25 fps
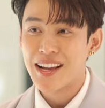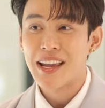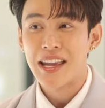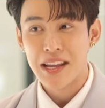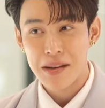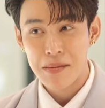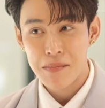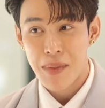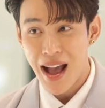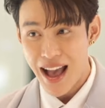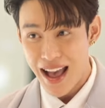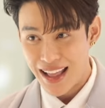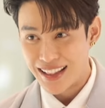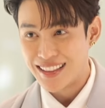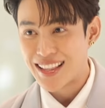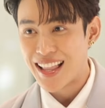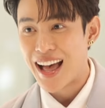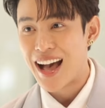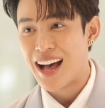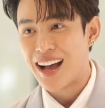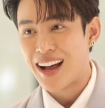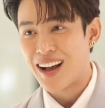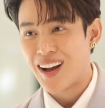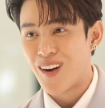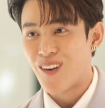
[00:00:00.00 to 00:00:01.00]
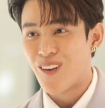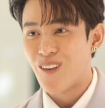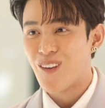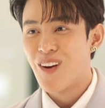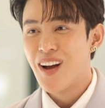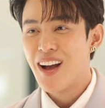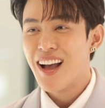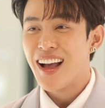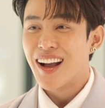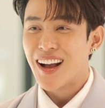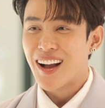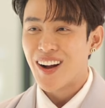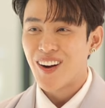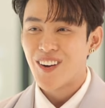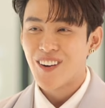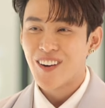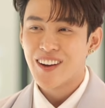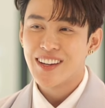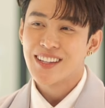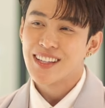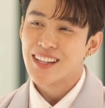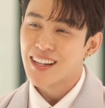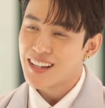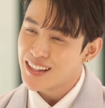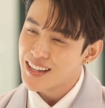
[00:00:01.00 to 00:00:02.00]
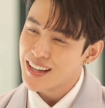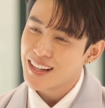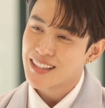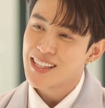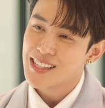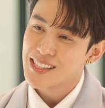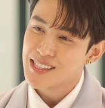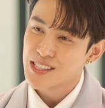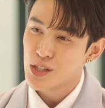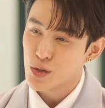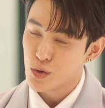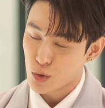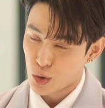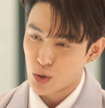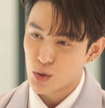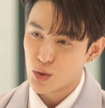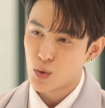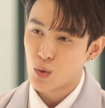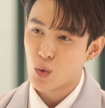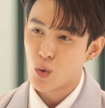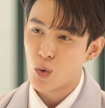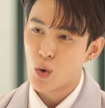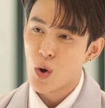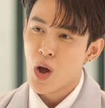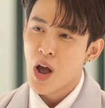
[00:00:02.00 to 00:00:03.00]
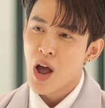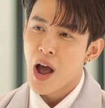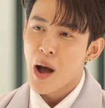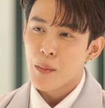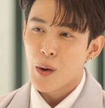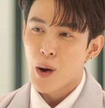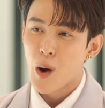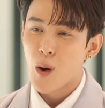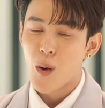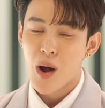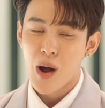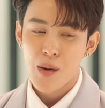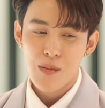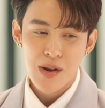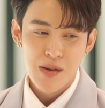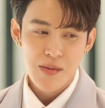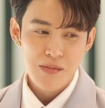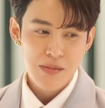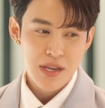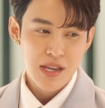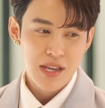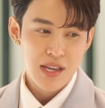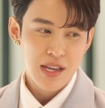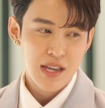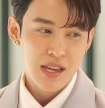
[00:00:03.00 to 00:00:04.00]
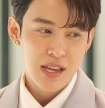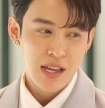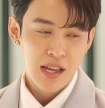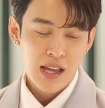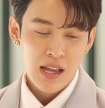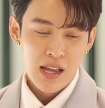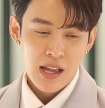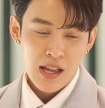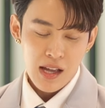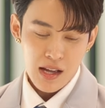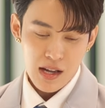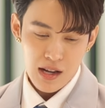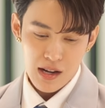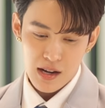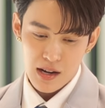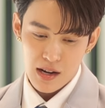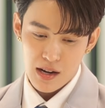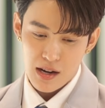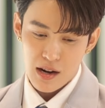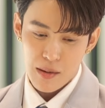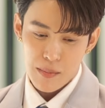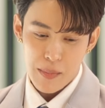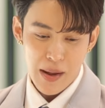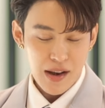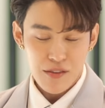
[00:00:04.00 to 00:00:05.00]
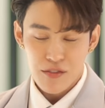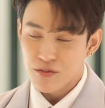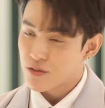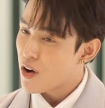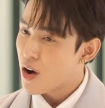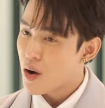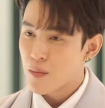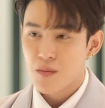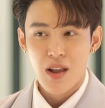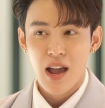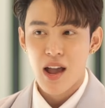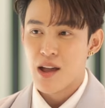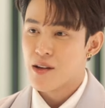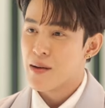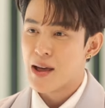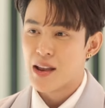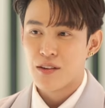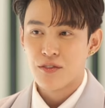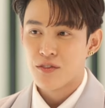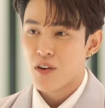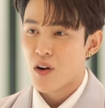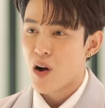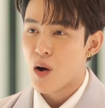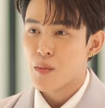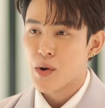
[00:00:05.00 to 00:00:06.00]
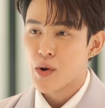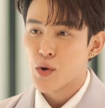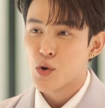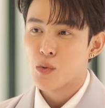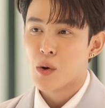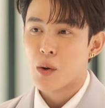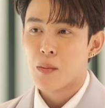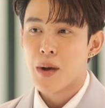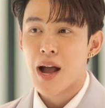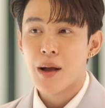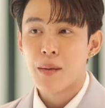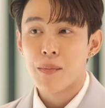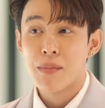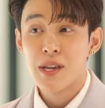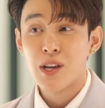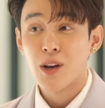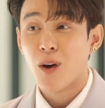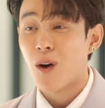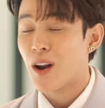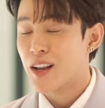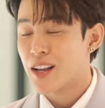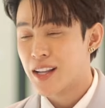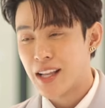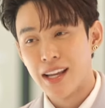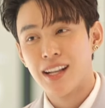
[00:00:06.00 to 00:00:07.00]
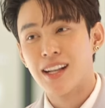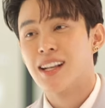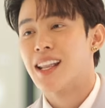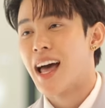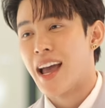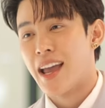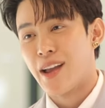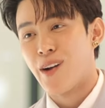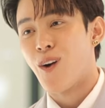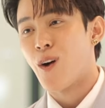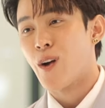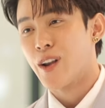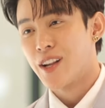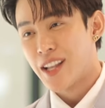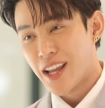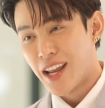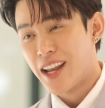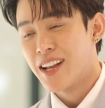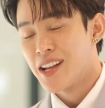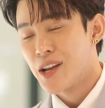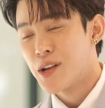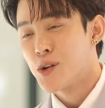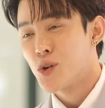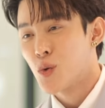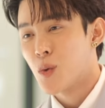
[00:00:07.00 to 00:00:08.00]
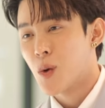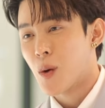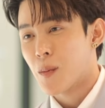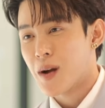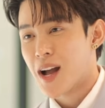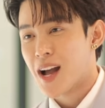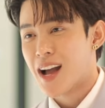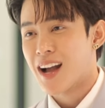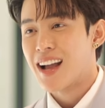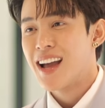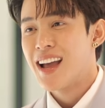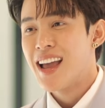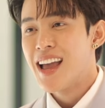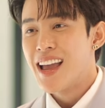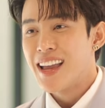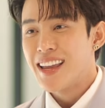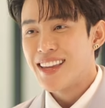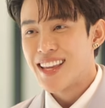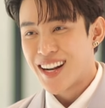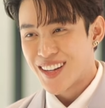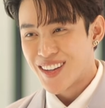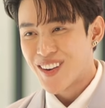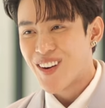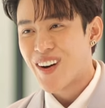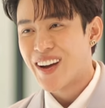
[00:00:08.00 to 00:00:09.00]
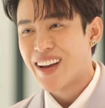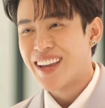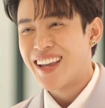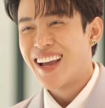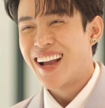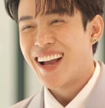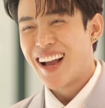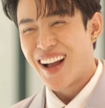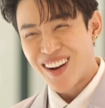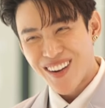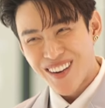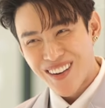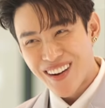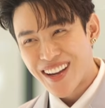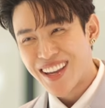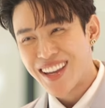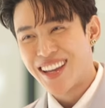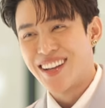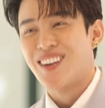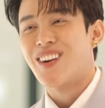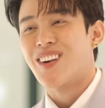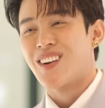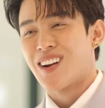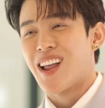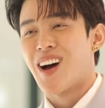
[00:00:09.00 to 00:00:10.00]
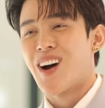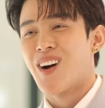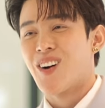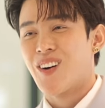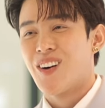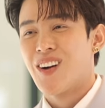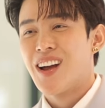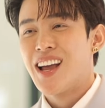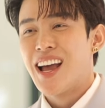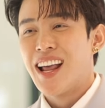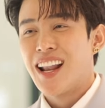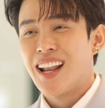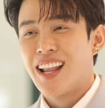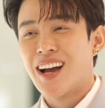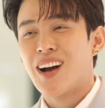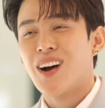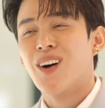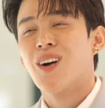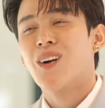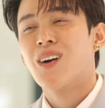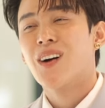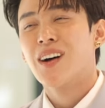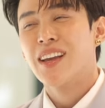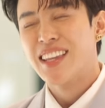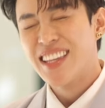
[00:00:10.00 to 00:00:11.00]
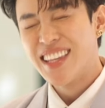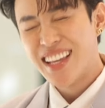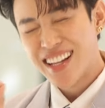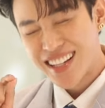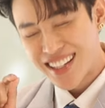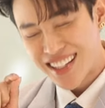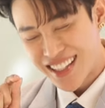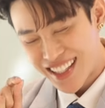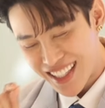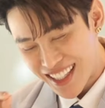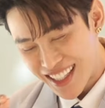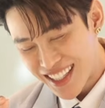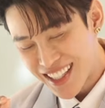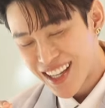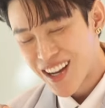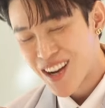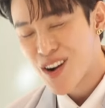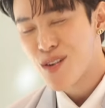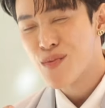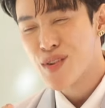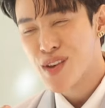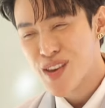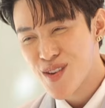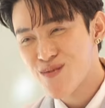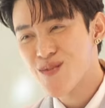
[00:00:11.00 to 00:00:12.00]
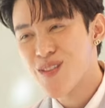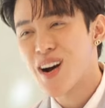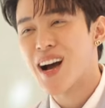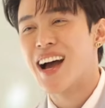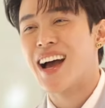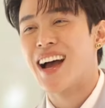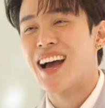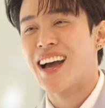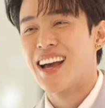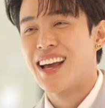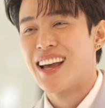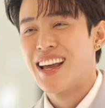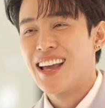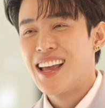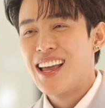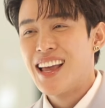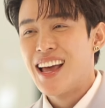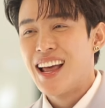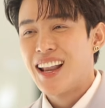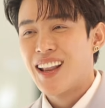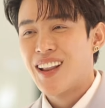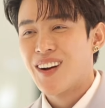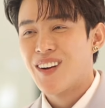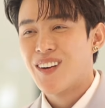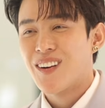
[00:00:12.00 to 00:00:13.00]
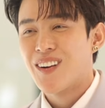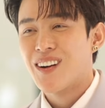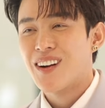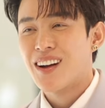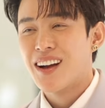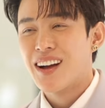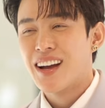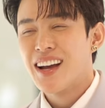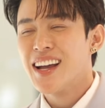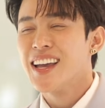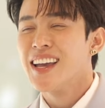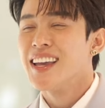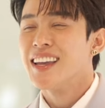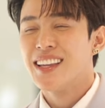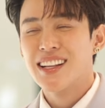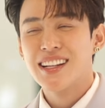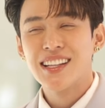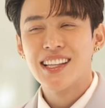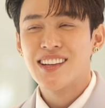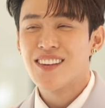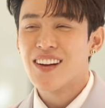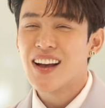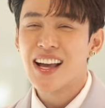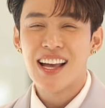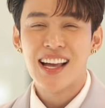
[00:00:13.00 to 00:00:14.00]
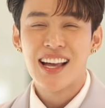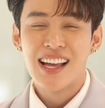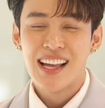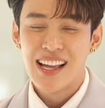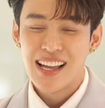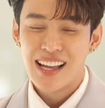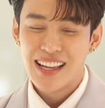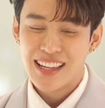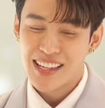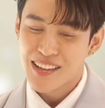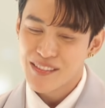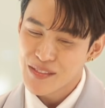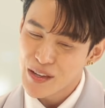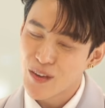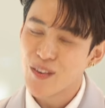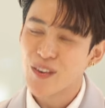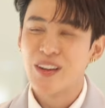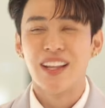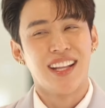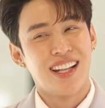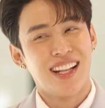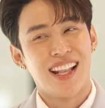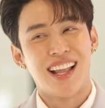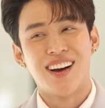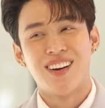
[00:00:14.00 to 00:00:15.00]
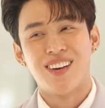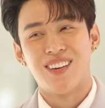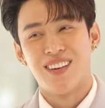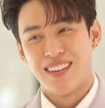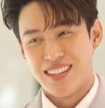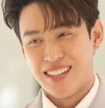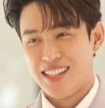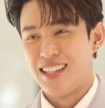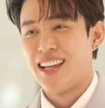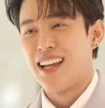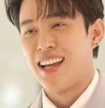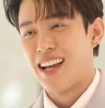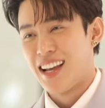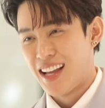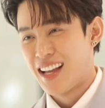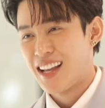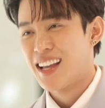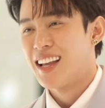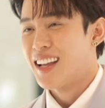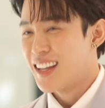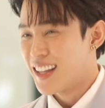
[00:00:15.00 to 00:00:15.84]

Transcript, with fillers: ยังเห็นผ่านตาเขา เขาก็ยังเลือกที่จะหยุดดู เพราะว่ามันมีแพลตฟอร์มหลายแพลตฟอร์มให้ดูมากๆ มีคอนเทนต์หลายคอนเทนต์ให้ดูมากๆ อย่างน้อยเขาก็เห็นของเรา แล้วเขาก็ยังดีที่เขาพิมพ์มา เราก็ เอ๊ะยังดีวะยังมีคนเห็นเรานะฮะ